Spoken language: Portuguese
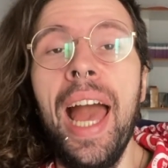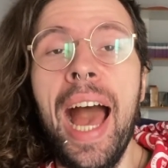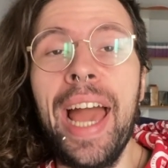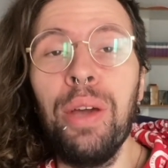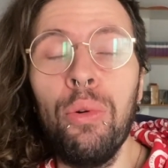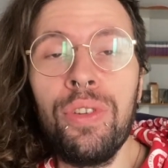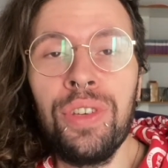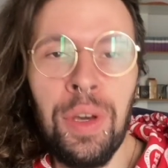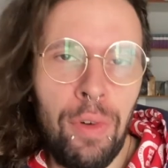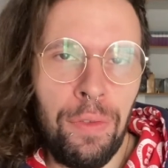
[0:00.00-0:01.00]
Aí
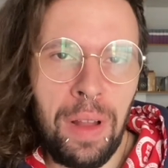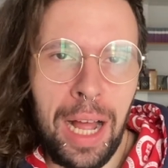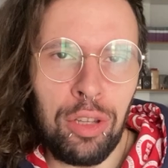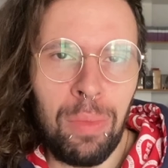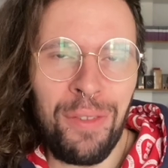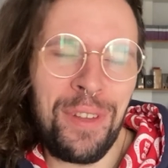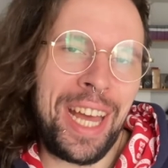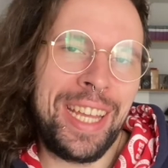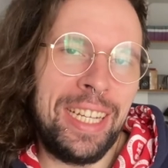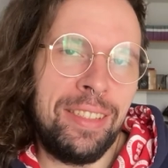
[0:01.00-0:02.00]
hoje que eu vou falar de uma
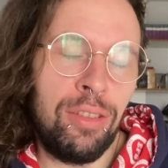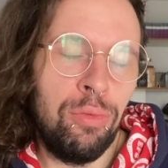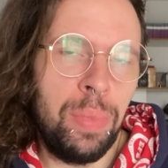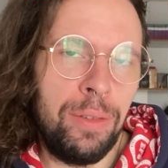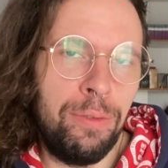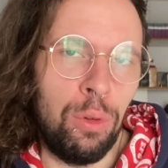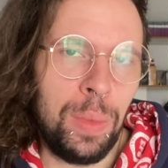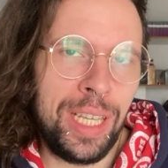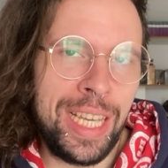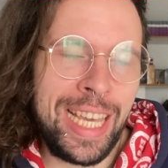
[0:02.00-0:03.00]
fragrância, de um
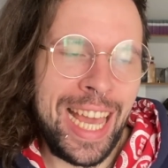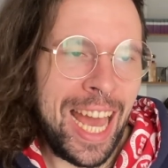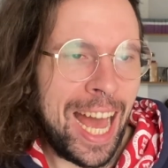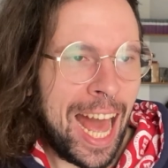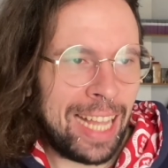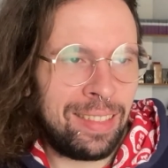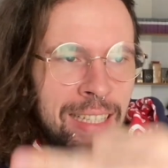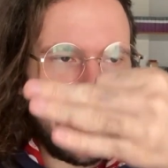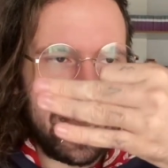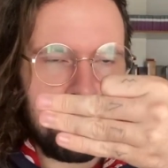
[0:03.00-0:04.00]
perfume que é
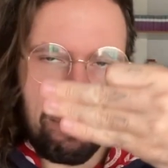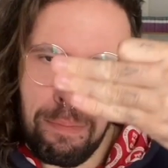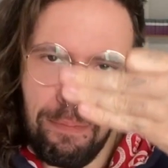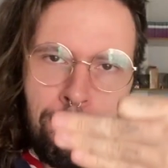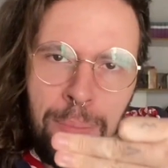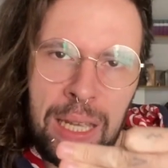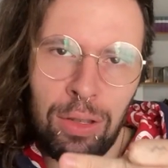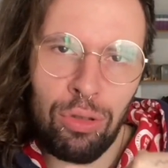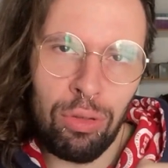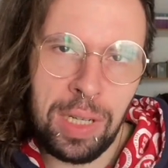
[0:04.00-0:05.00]
assim a
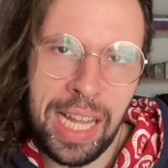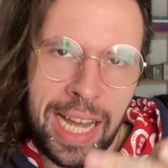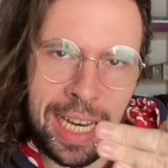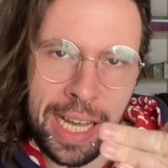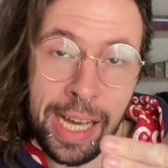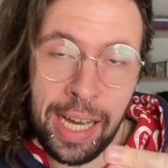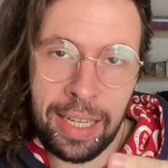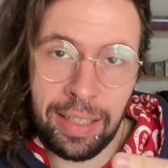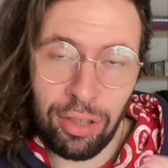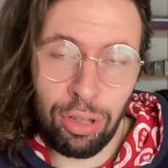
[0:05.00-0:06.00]
epítome da
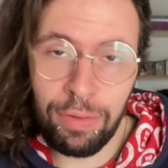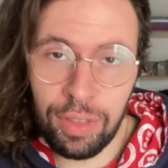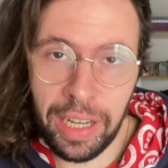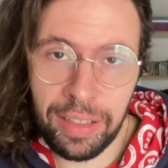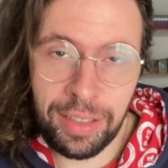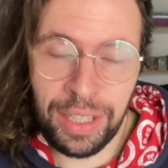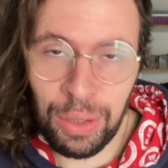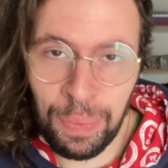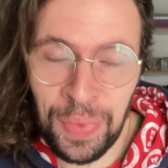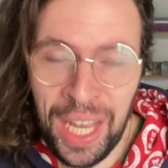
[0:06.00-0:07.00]
elegância,
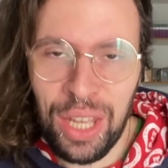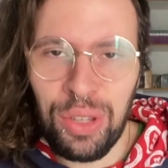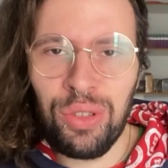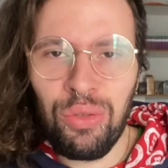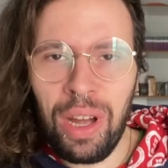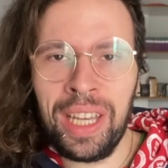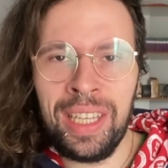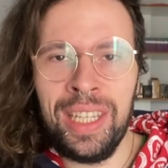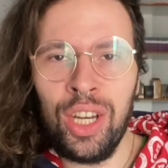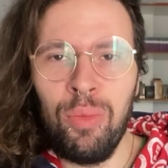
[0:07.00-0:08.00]
sofisticação. Tô
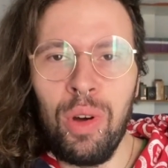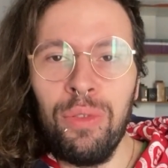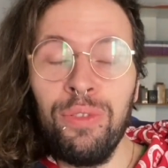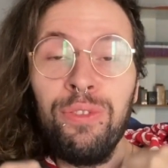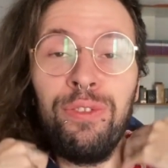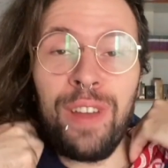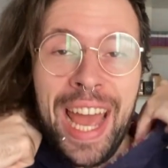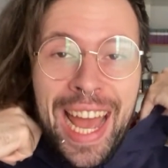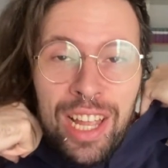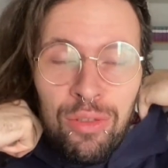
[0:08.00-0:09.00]
aqui com meu
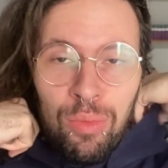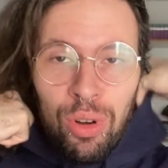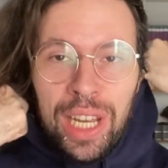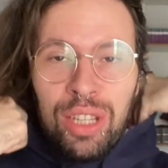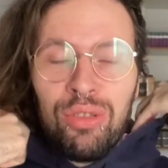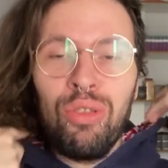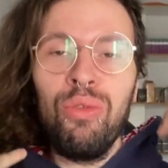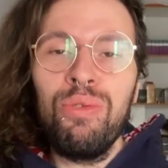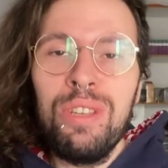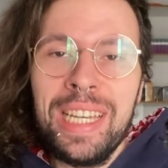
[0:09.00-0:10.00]
velho
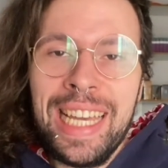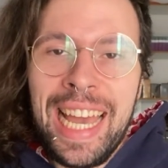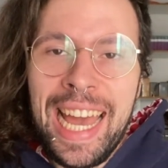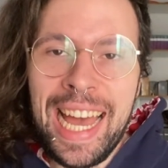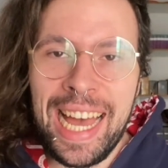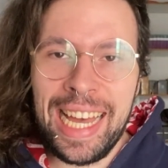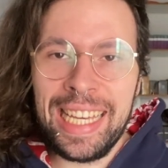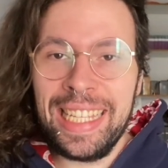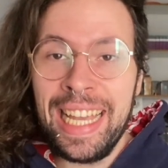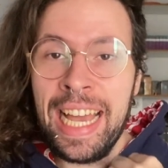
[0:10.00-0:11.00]
moletom de guerra
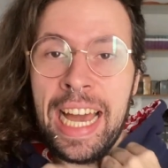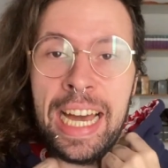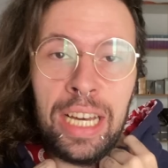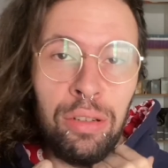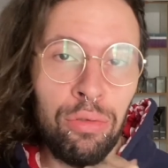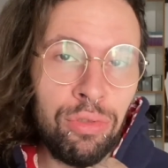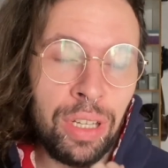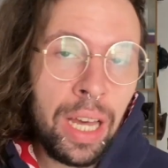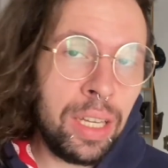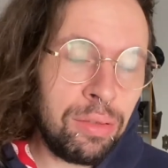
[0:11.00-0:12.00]
que tem anos
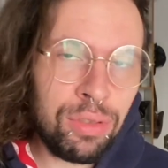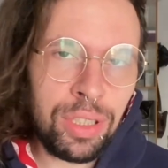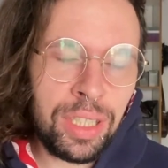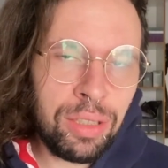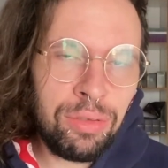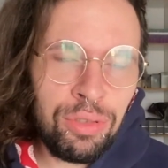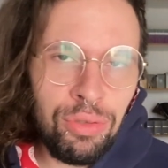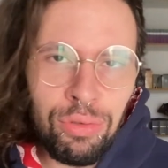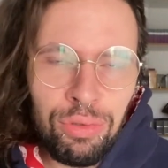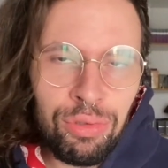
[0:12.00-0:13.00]
e anos e anos
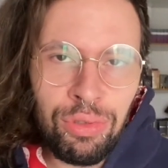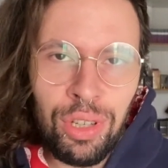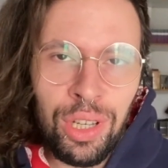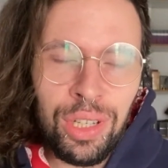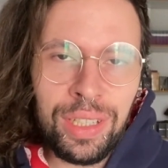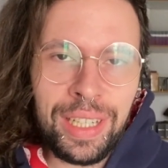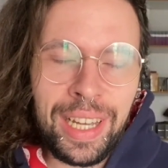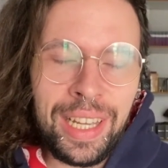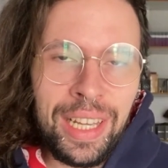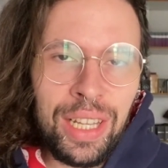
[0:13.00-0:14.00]
de uso, né?